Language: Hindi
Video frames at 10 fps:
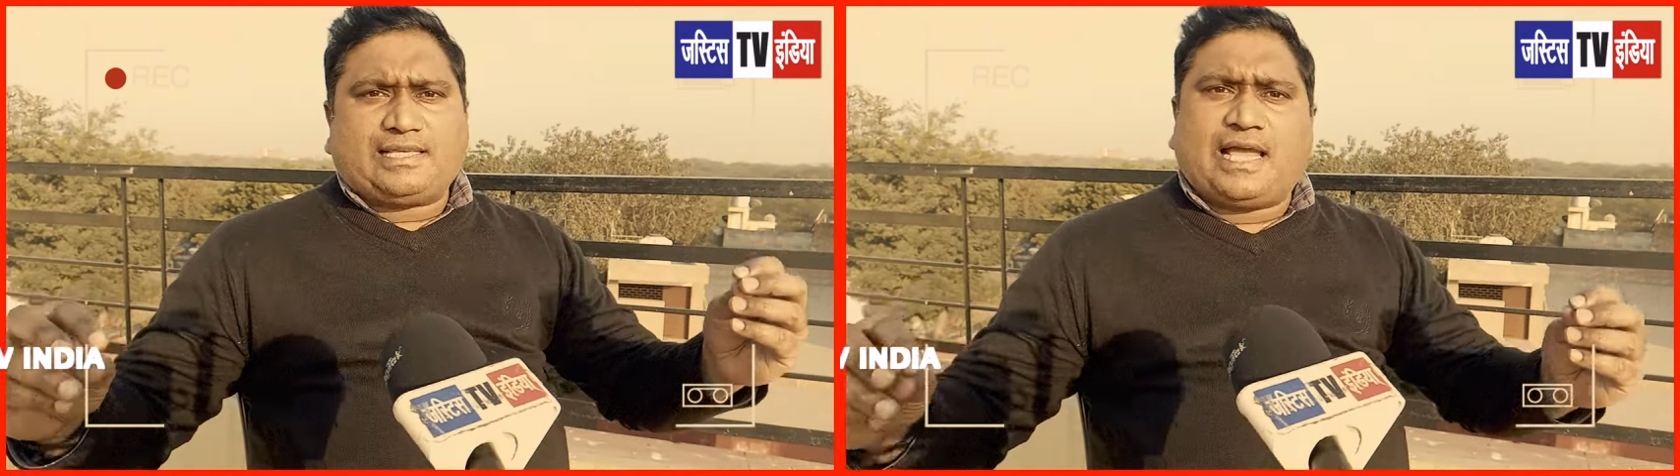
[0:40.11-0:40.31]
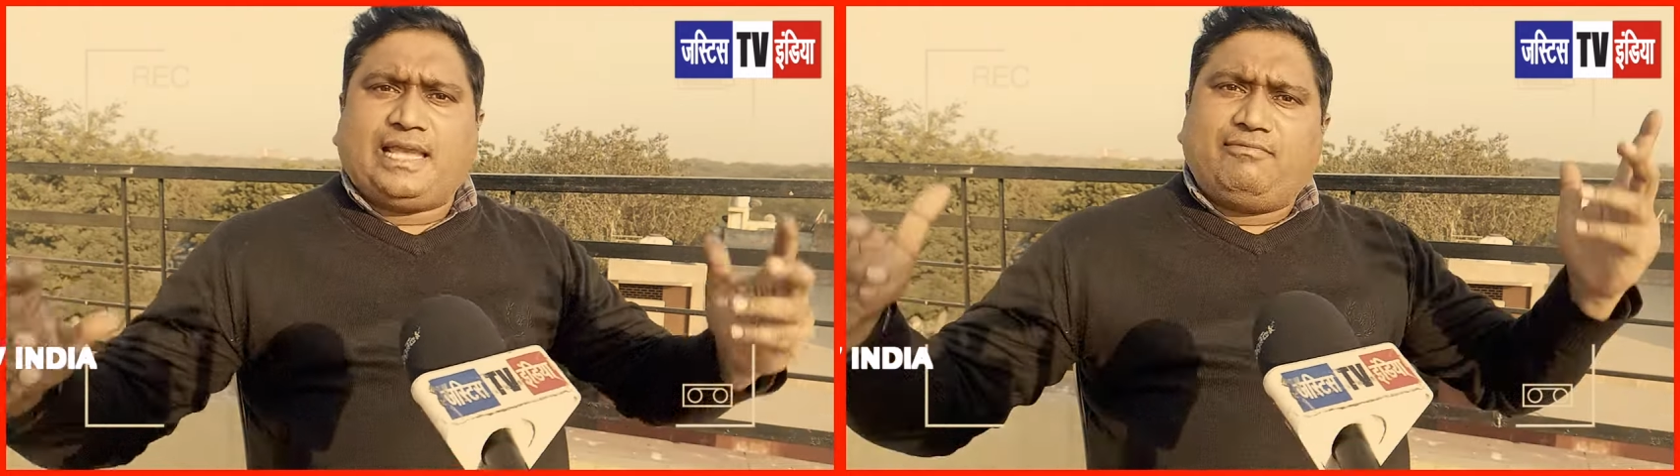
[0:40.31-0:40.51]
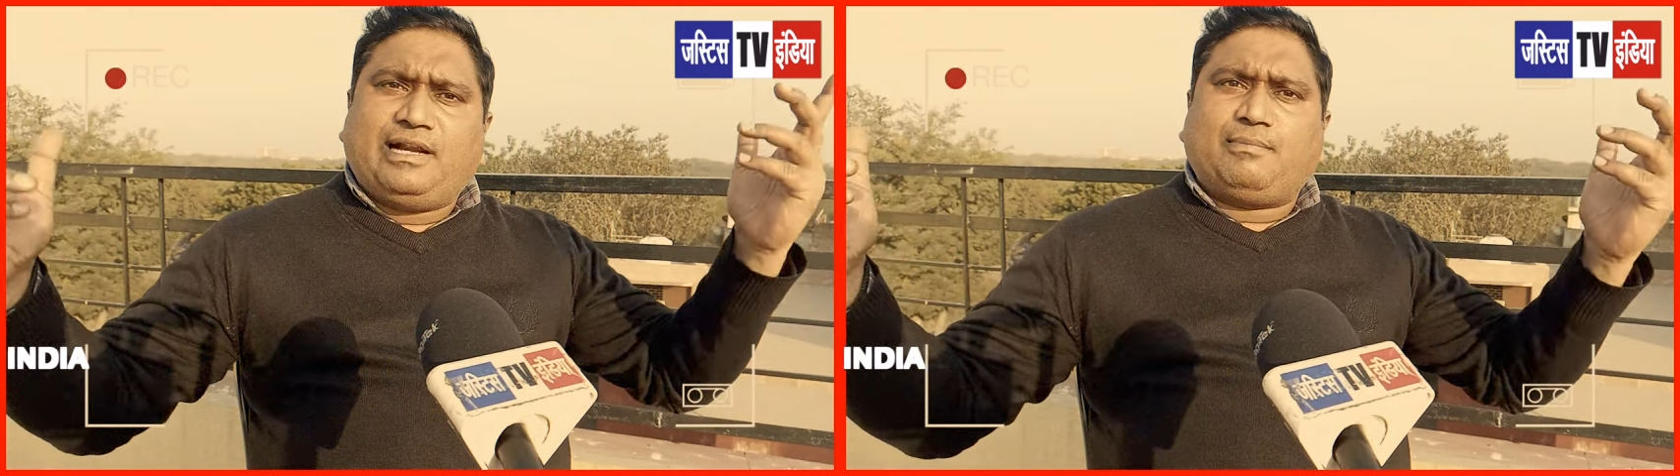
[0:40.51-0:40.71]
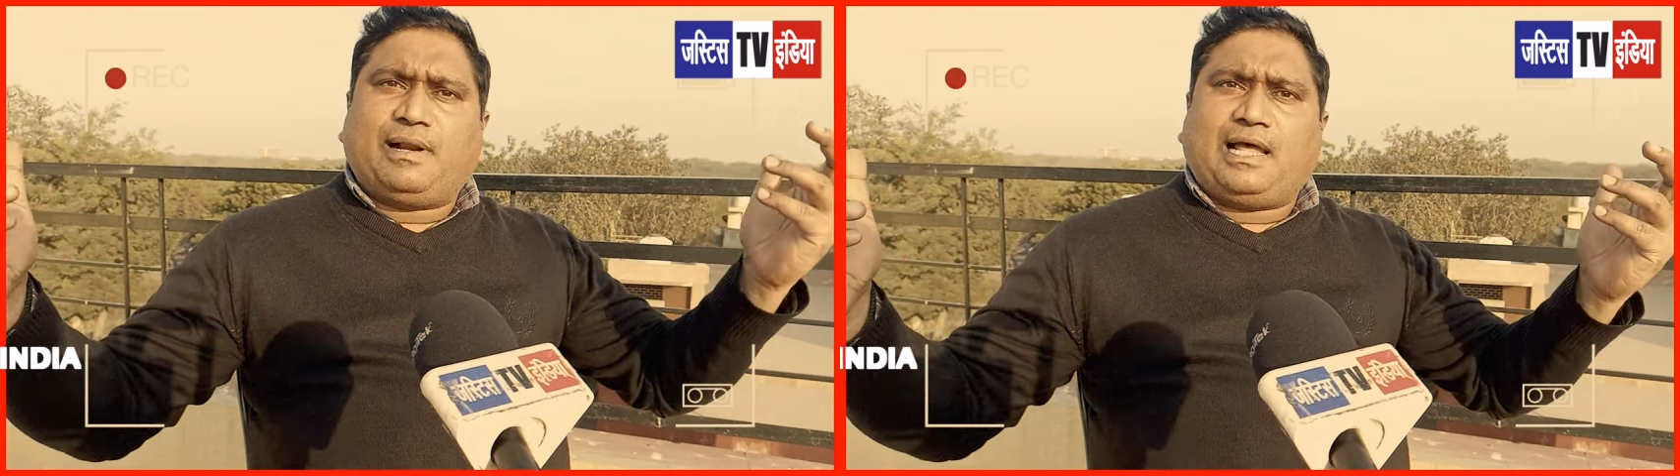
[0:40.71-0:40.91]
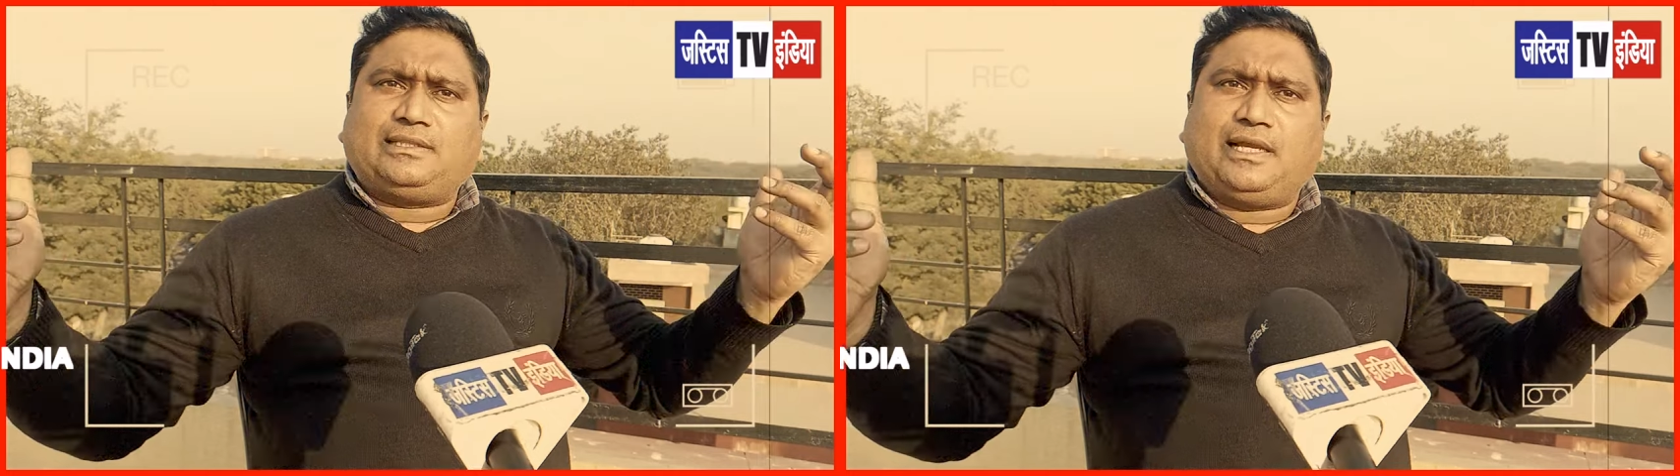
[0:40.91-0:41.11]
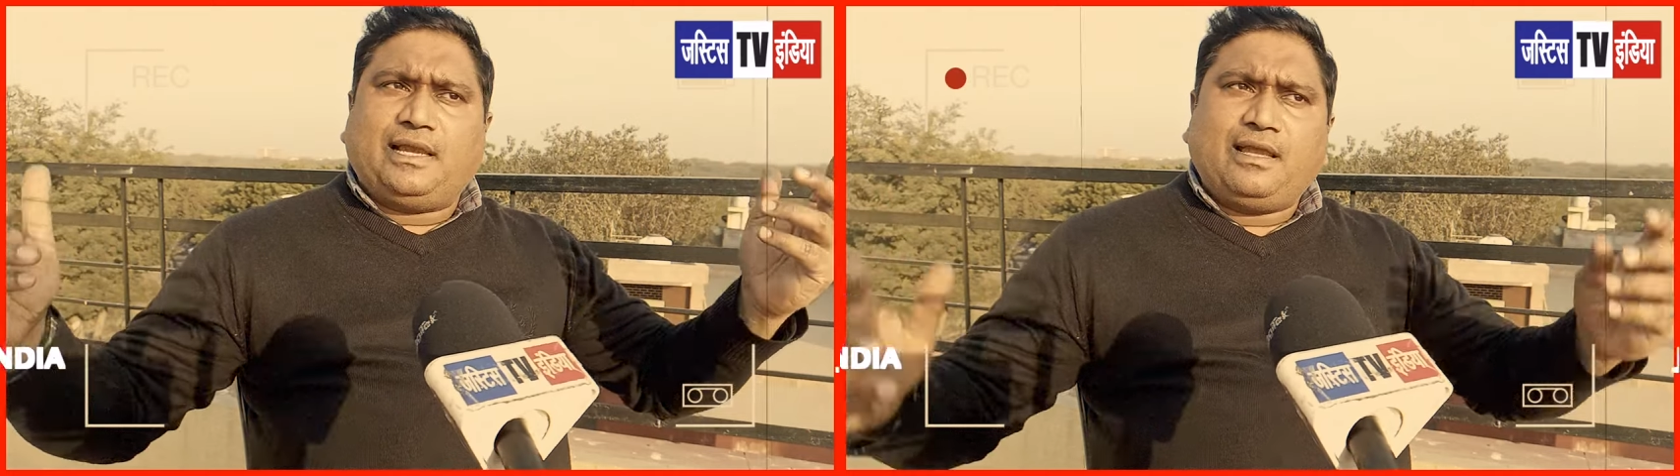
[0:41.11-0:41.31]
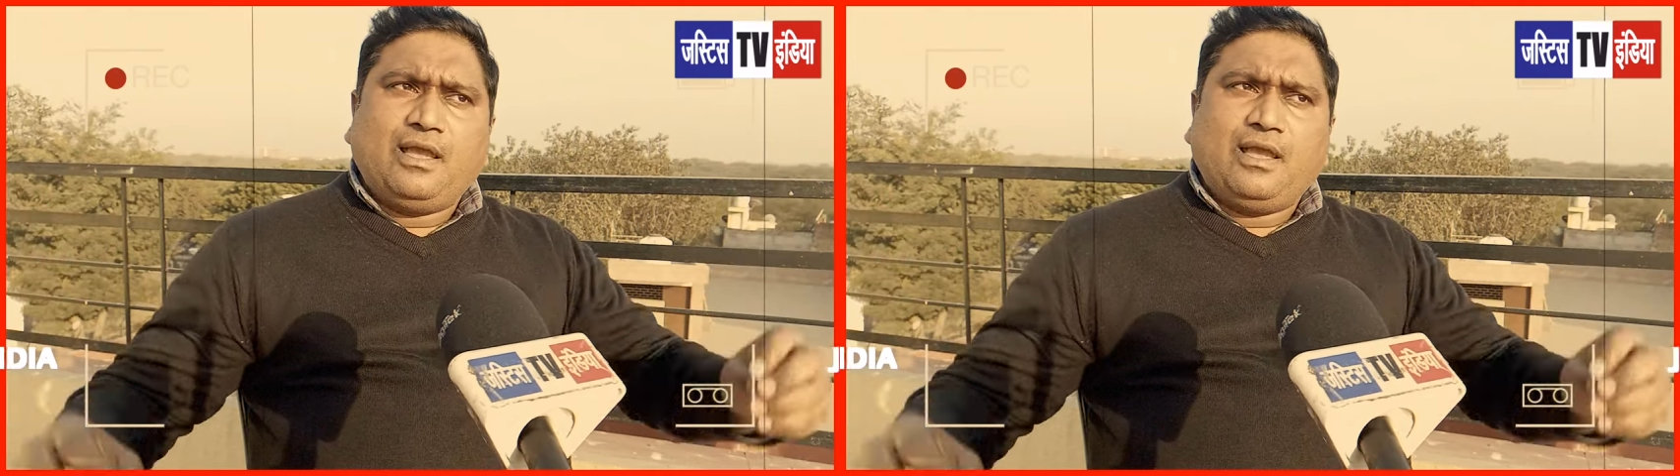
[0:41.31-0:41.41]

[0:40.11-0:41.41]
ऐसा इवेंट बनाते हैं